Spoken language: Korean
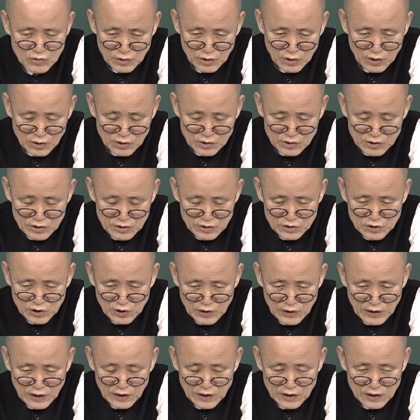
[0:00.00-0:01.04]
어,
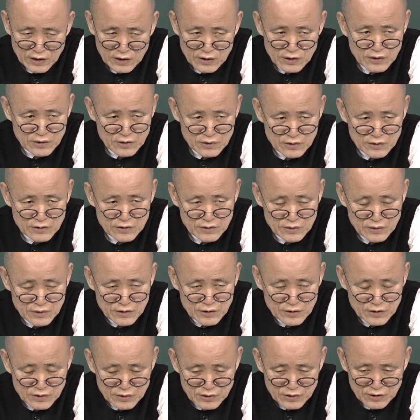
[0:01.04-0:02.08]

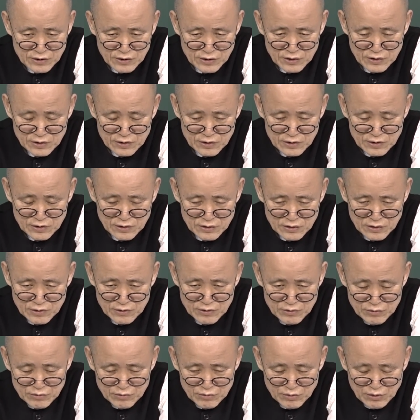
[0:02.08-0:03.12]
인터넷이
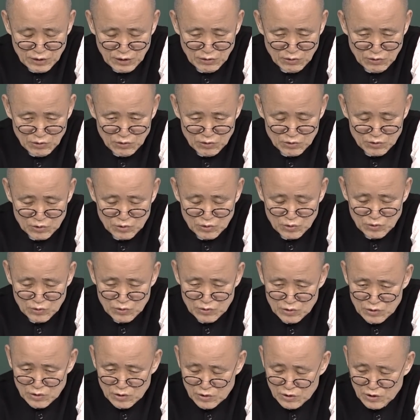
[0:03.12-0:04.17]
되고
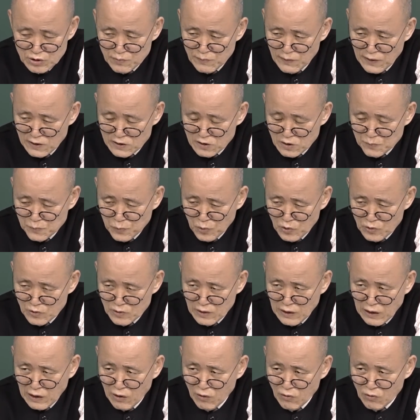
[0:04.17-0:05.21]
또 이거
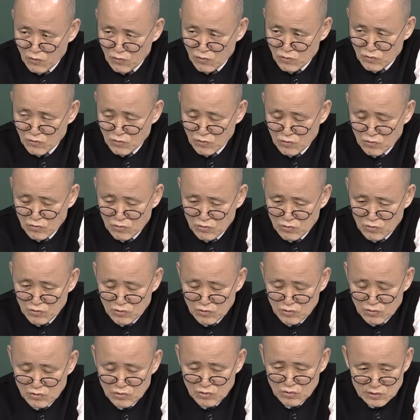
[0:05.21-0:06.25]
스마트폰 나오고
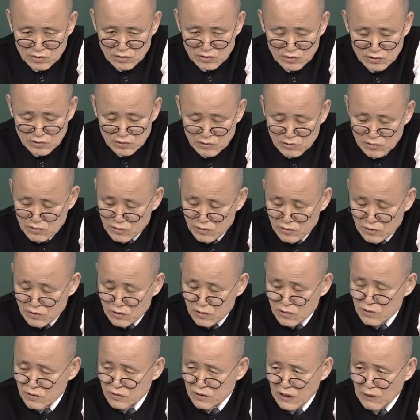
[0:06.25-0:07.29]
그, 그,
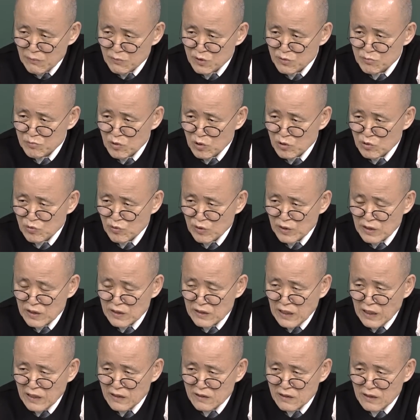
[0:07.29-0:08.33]
그 30년 동안에
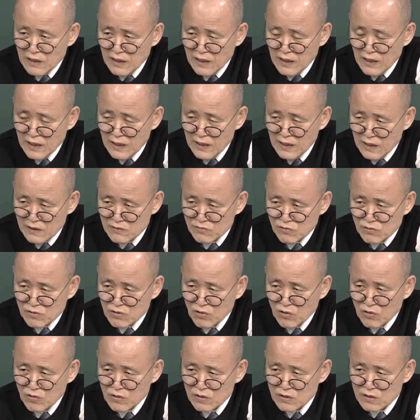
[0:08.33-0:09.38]
나는 하나도
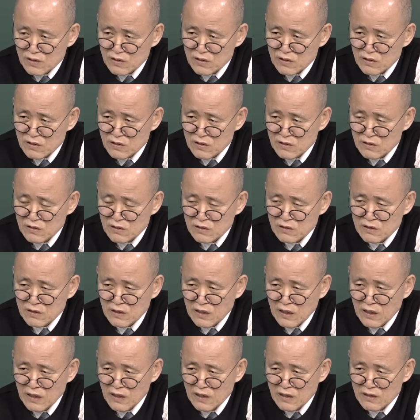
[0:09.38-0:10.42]

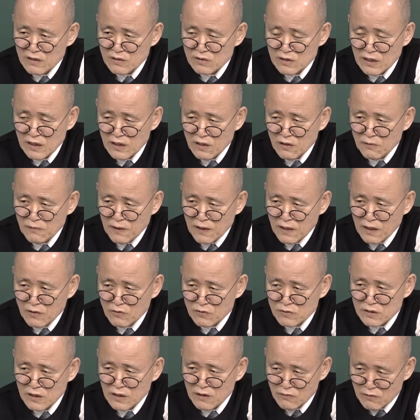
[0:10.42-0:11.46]
거기에 타협 안
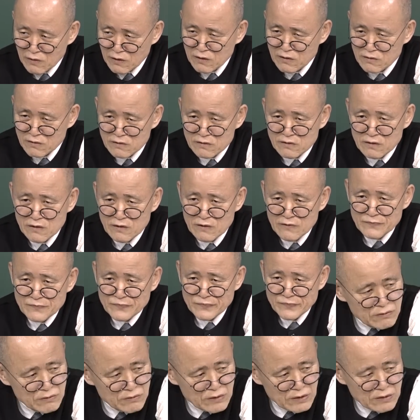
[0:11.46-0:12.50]
하고 살아왔거든요.
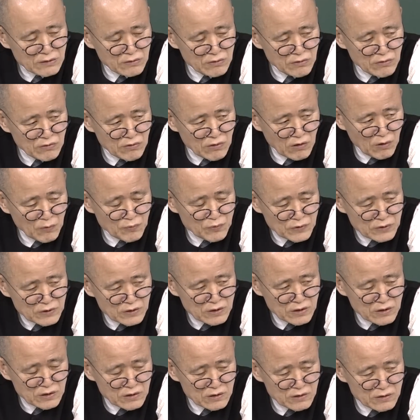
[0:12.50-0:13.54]
그 그런 거
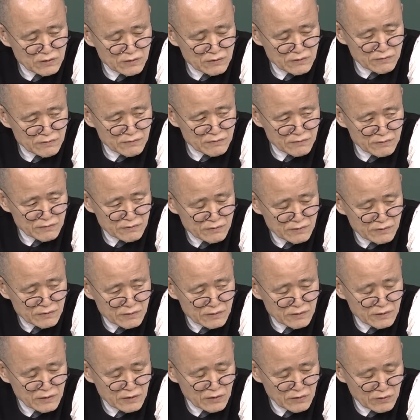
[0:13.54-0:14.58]
없이
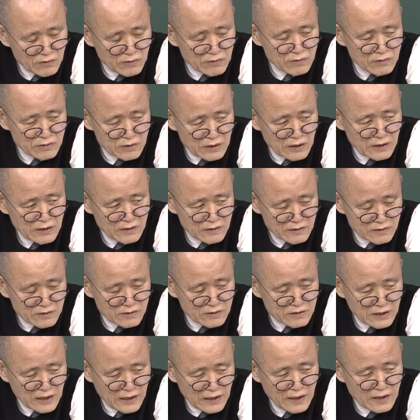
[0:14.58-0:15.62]
그저 그냥
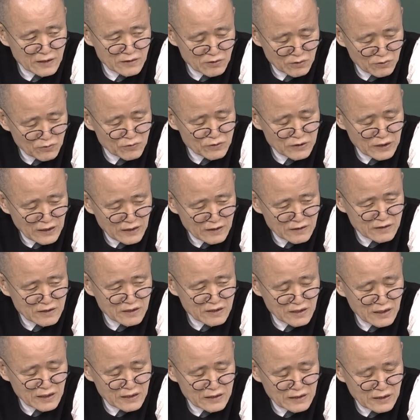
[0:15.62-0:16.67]
재래적으로 사는
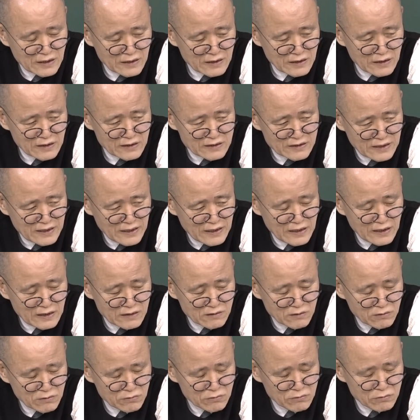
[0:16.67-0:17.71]
인간이라 내가
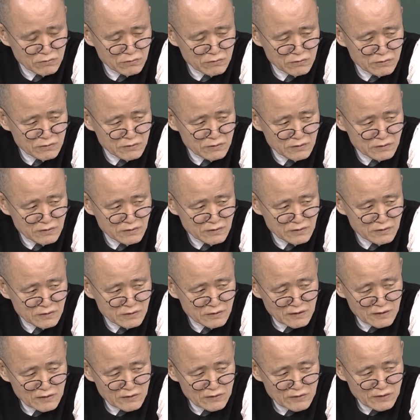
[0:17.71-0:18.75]
재래적으로.
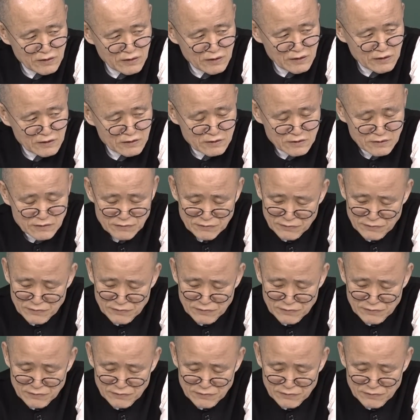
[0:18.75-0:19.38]
근데